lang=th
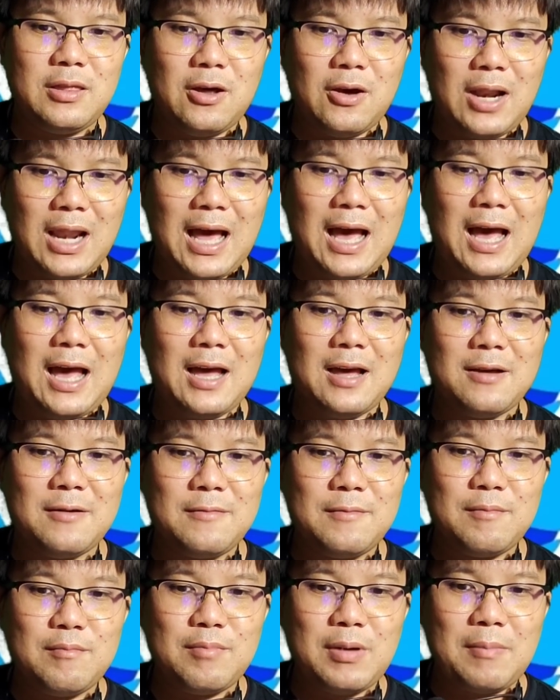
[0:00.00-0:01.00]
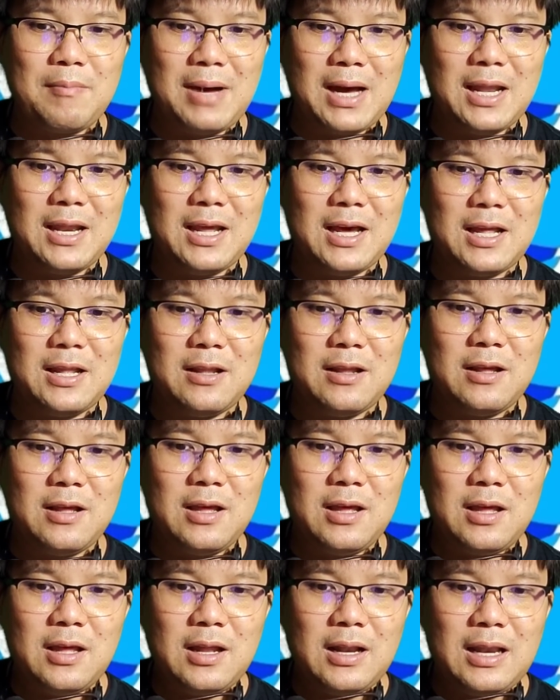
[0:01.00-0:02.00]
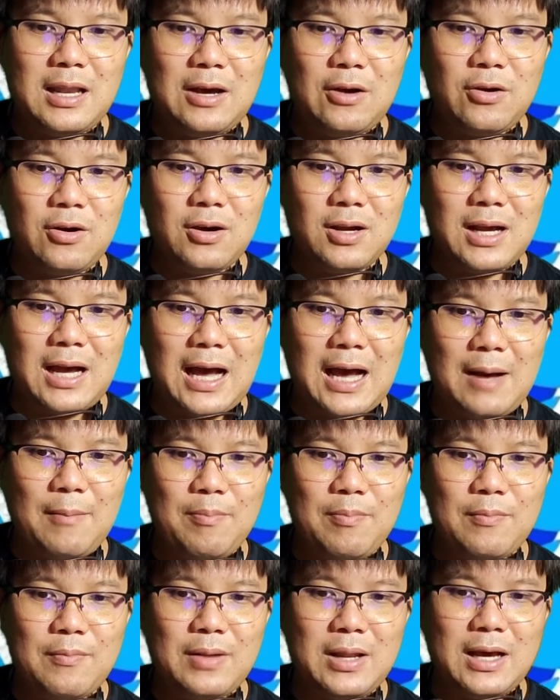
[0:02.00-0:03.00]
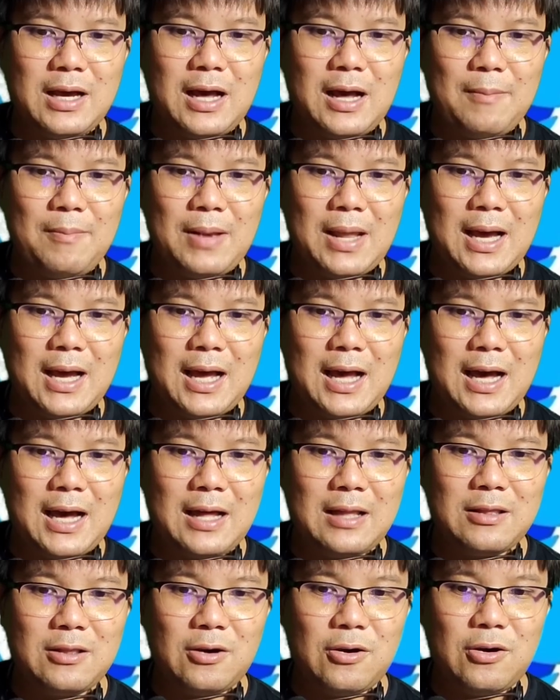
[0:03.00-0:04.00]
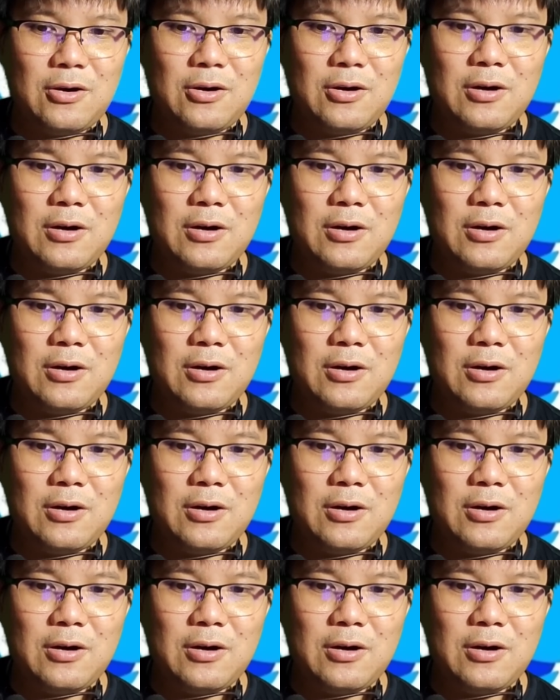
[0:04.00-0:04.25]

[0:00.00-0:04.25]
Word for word: ดอลลาร์ประมาณนั้นแล้วก็กราฟนะครับราคาต่อ